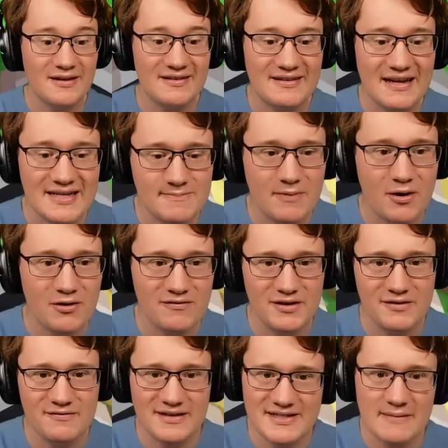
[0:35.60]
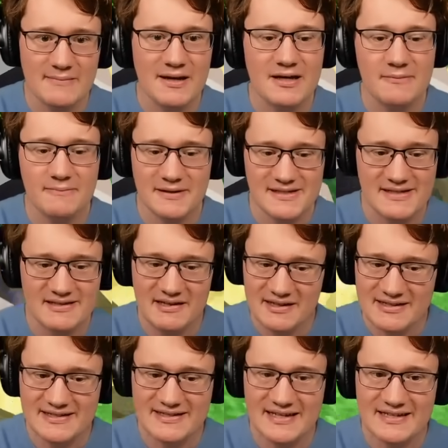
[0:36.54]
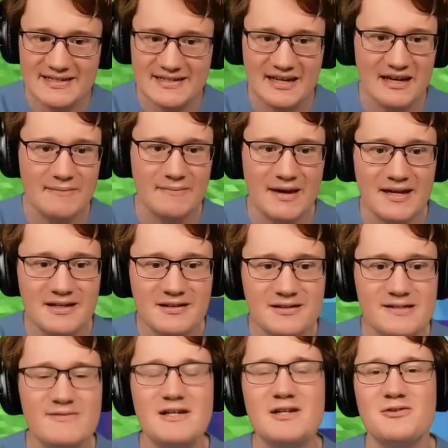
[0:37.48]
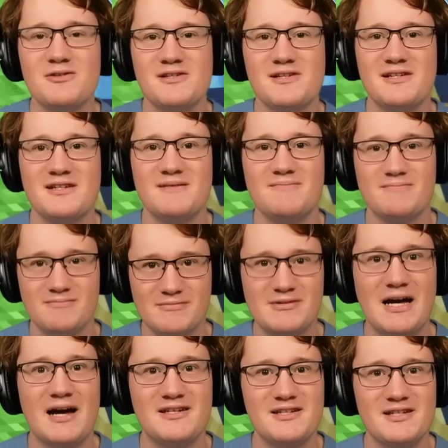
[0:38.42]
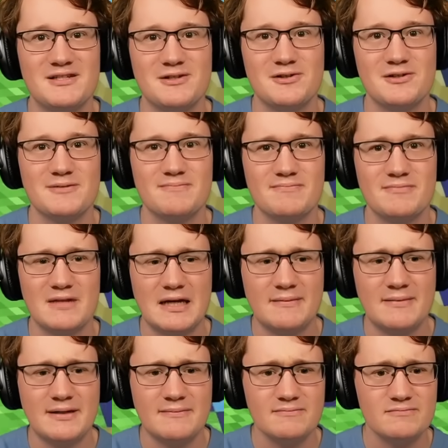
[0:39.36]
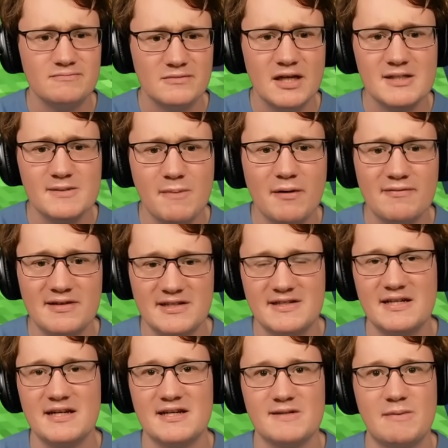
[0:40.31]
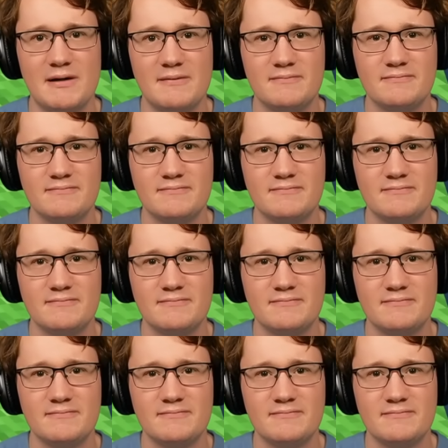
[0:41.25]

das bauen wir. Und was am Ende passiert, seht ihr dann am Ende. Es wird lustig. Garantiere ich euch. Aber jetzt bauen wir das Ding erstmal.